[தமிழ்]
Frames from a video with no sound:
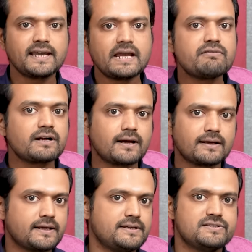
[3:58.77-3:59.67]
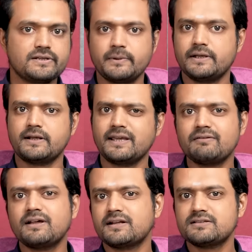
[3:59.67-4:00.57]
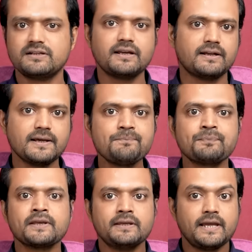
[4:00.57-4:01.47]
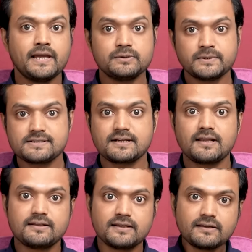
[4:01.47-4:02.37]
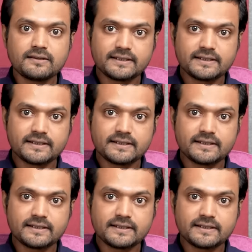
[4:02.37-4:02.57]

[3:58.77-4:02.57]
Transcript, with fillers: கேவல ஆராய்ச்சி அப்படிங்கிறேன் கேவல ஆராய்ச்சினா என்ன ஏதுமற்ற அந்த